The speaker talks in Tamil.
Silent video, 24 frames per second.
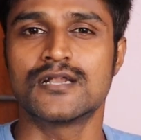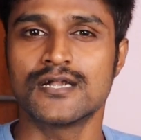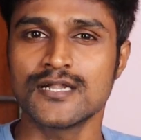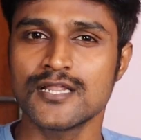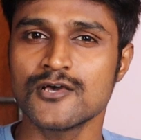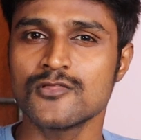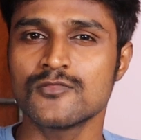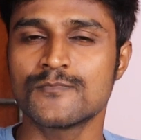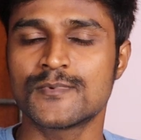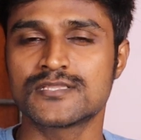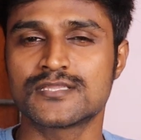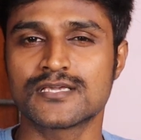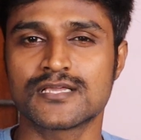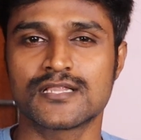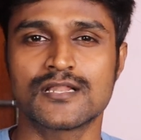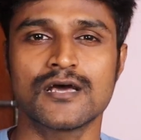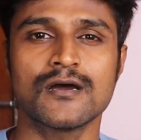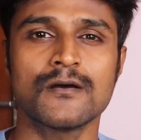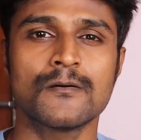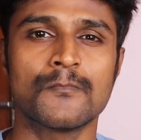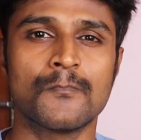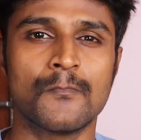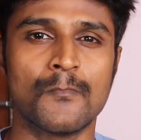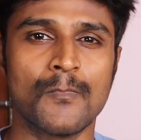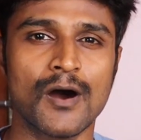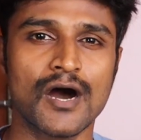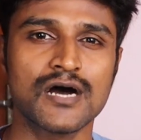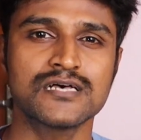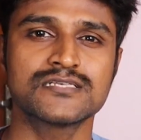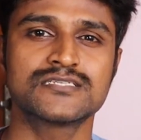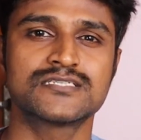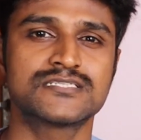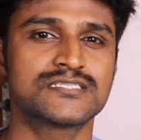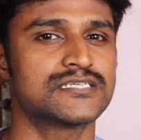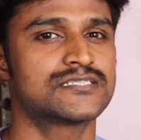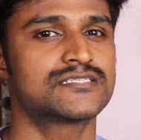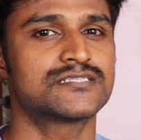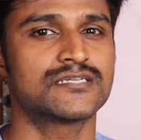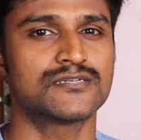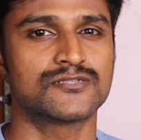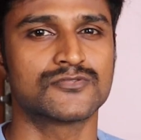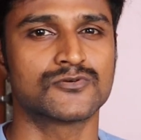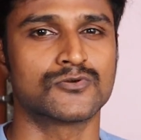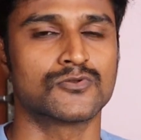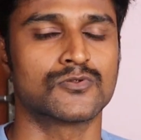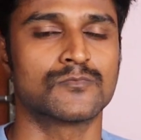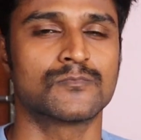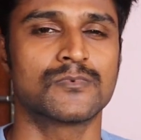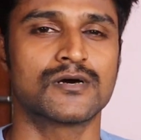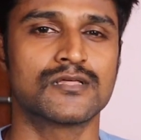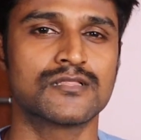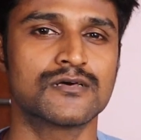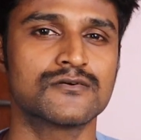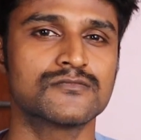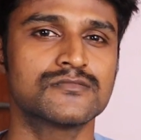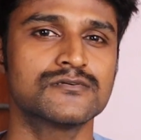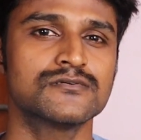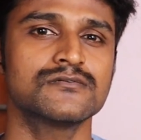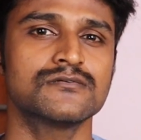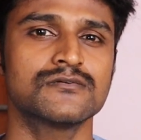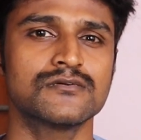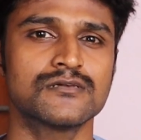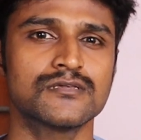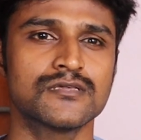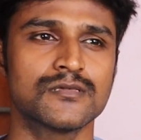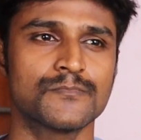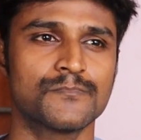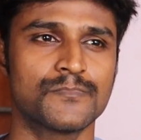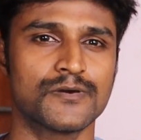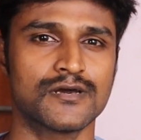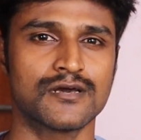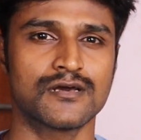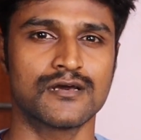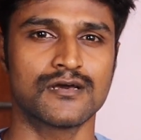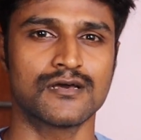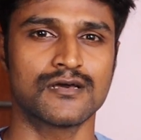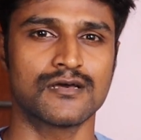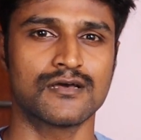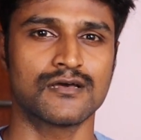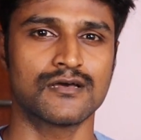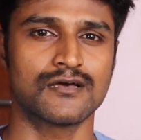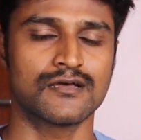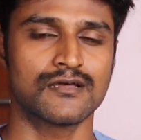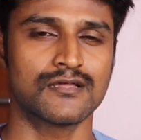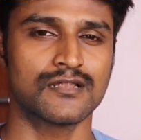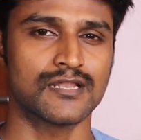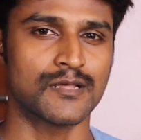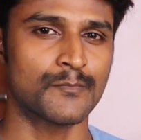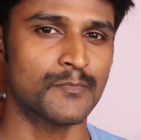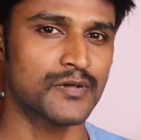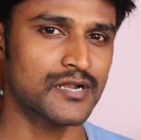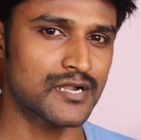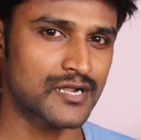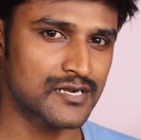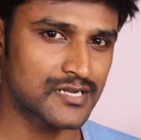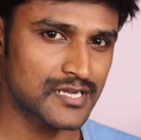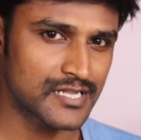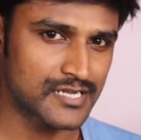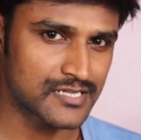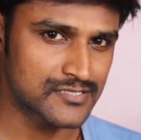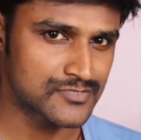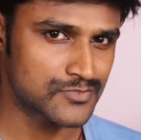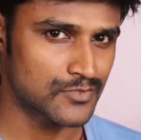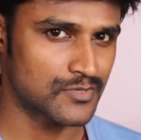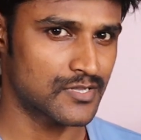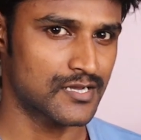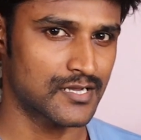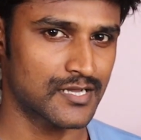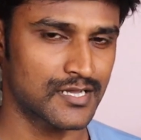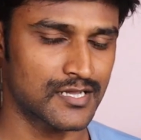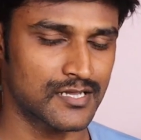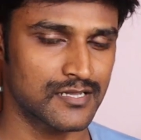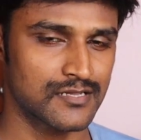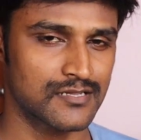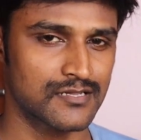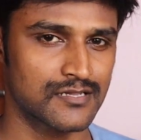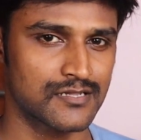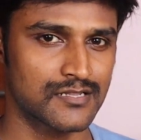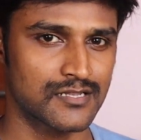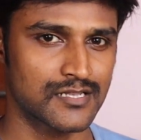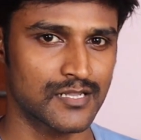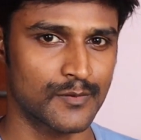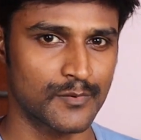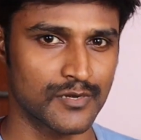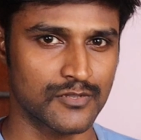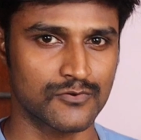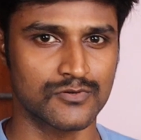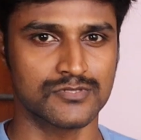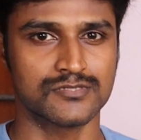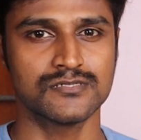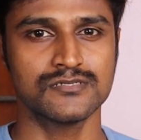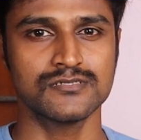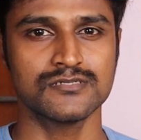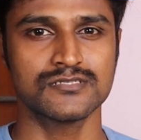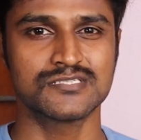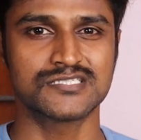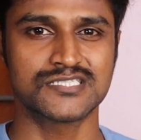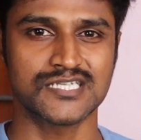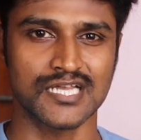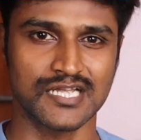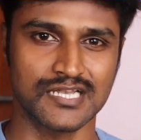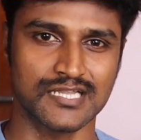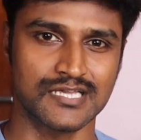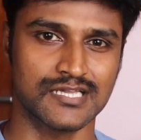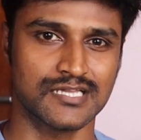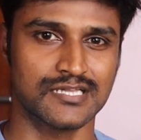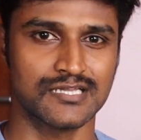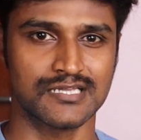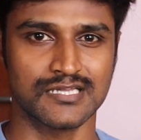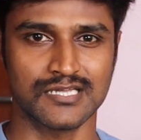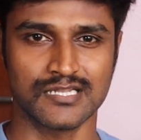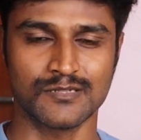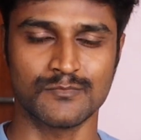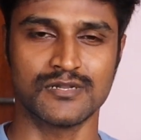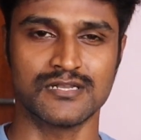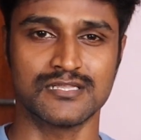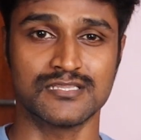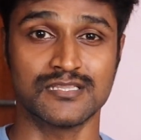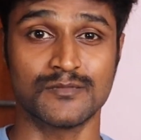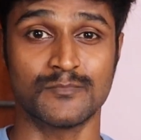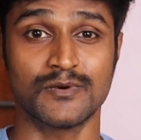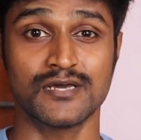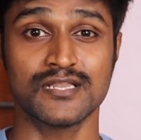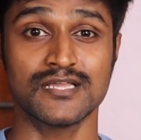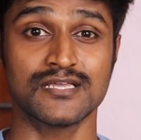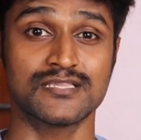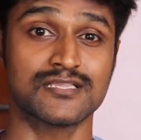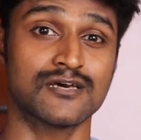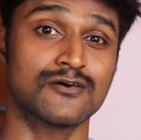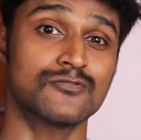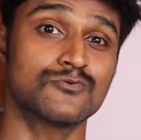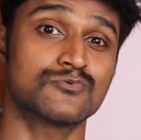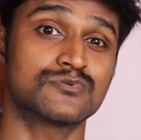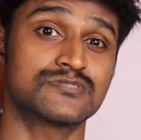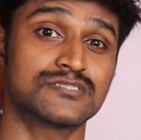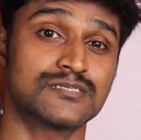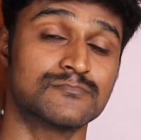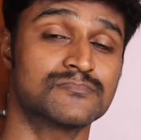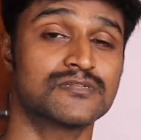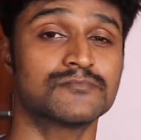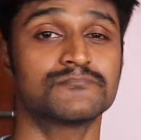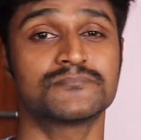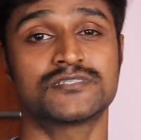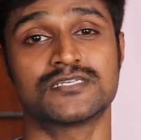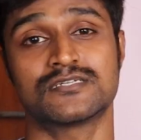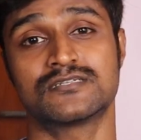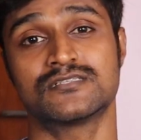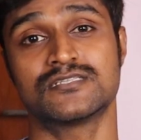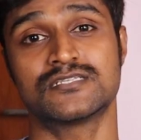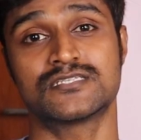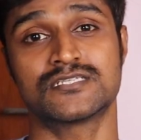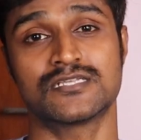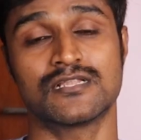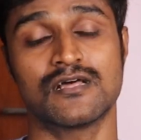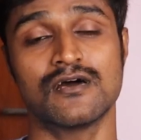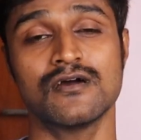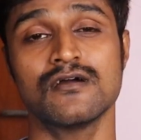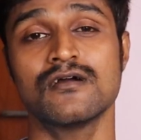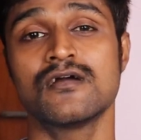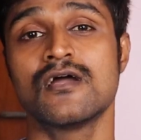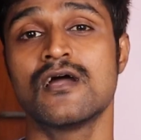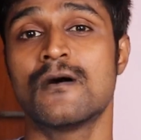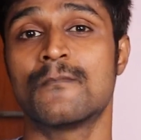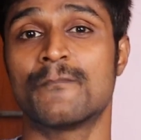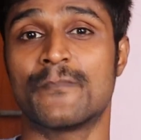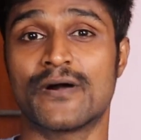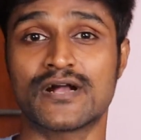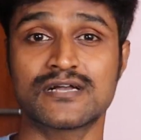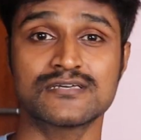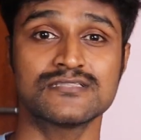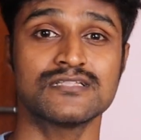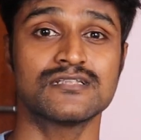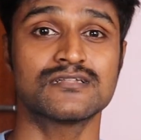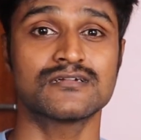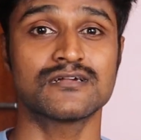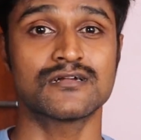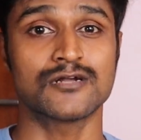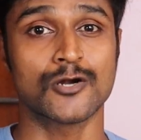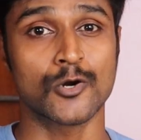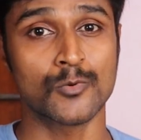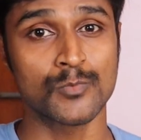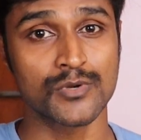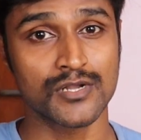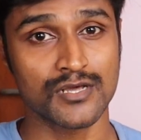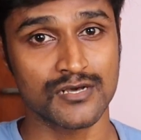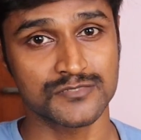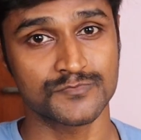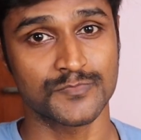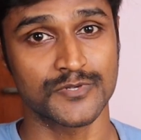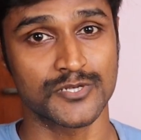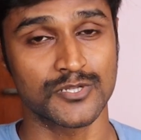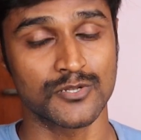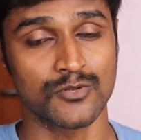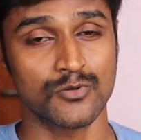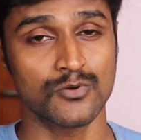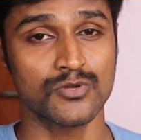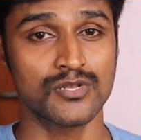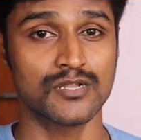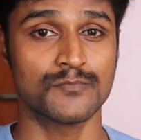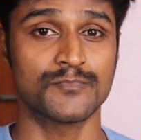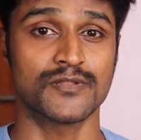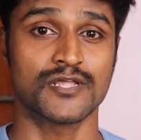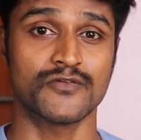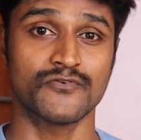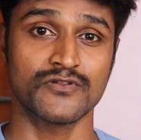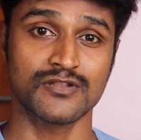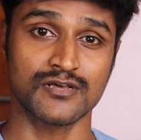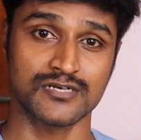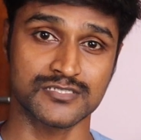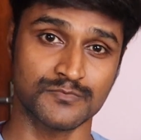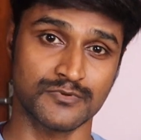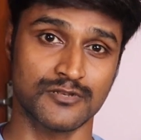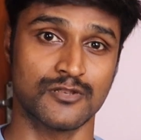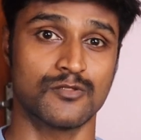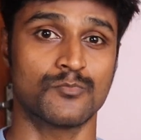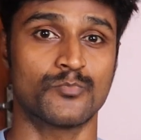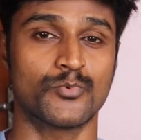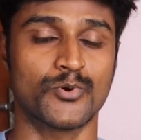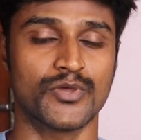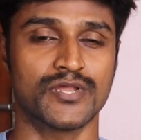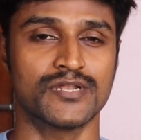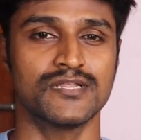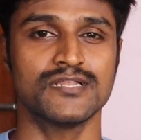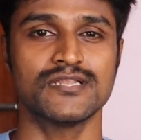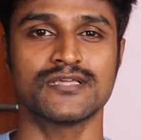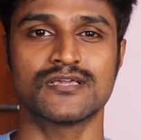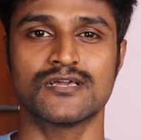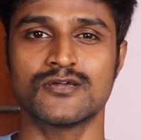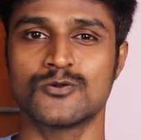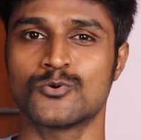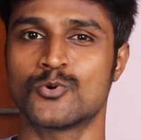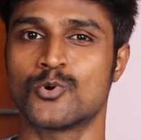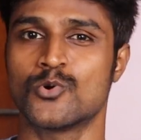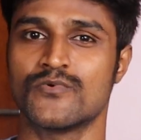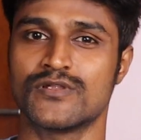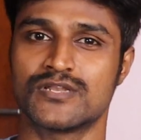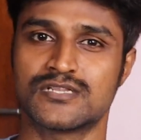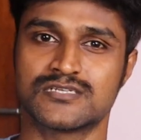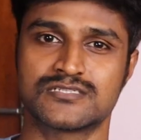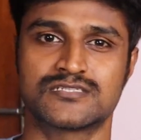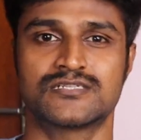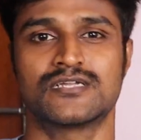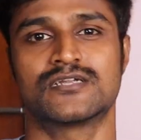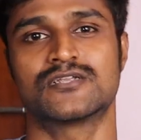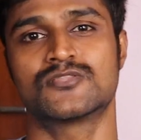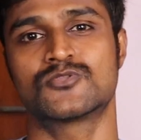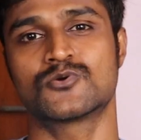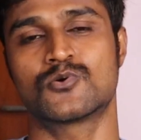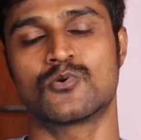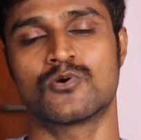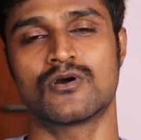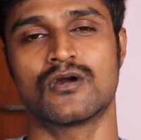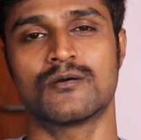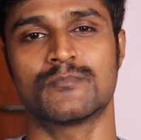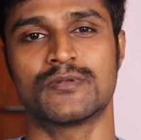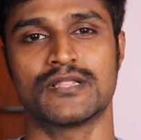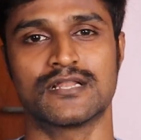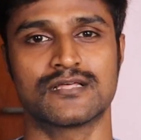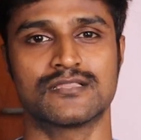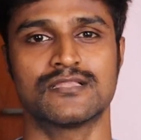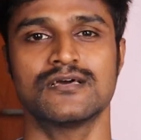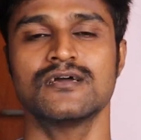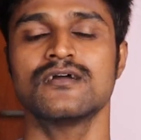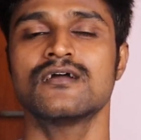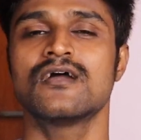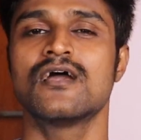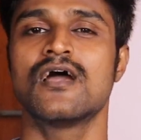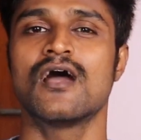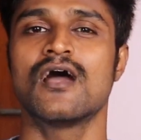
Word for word: ரெண்டாவது பார்த்தீங்கன்னா மாஸ் டெஸ்ட் எடுத்துக்கணும் அதாவது இப்போ நம்ம நாட்டில் என்ன சொன்னாங்க நம்மளுக்கு வந்து சளி இருமல் இந்த மாதிரி ஏதாவது ஒரு சிம்டம்ஸ் இருந்துச்சுன்னா பக்கத்தில் இருக்க கவர்மெண்ட் ஹாஸ்பிட்டலோ இல்லை ப்ரைவேட் ஹாஸ்பிட்டலோ போயிட்டு நீங்கள் கோவிட் டெஸ்ட் எடுத்துக்கோங்க அப்படின்றத